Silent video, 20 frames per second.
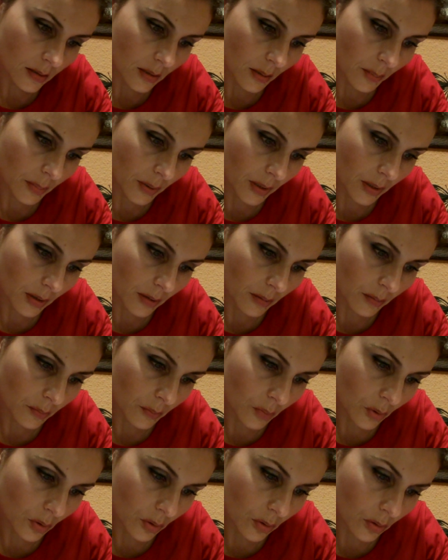
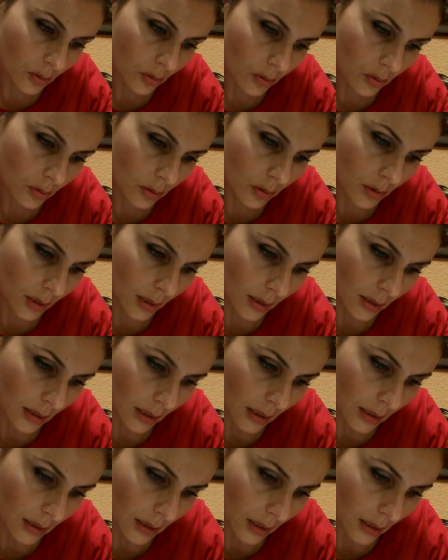Sepiambón, tal,
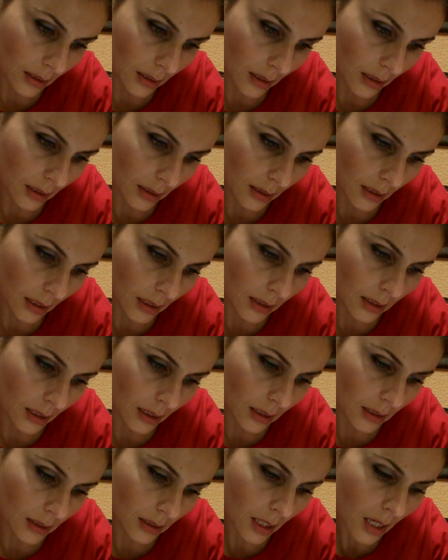tal, tal, tal, tal,
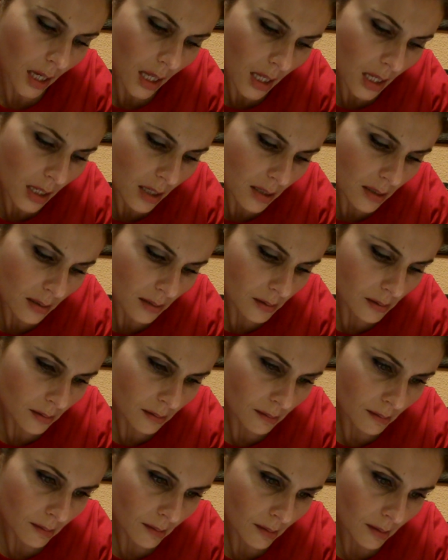tal, tal.
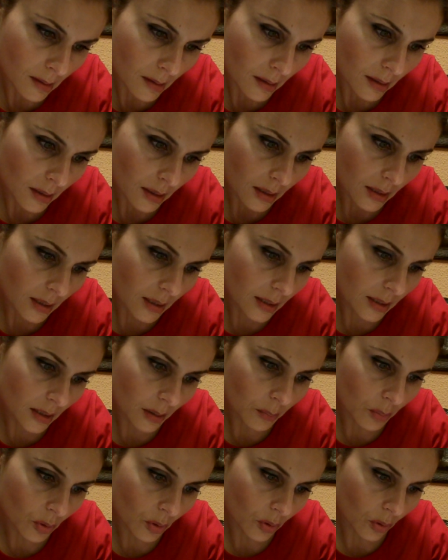Y
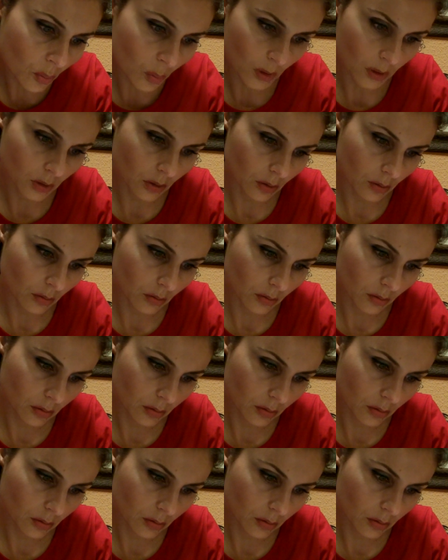tampoco lo encuentro.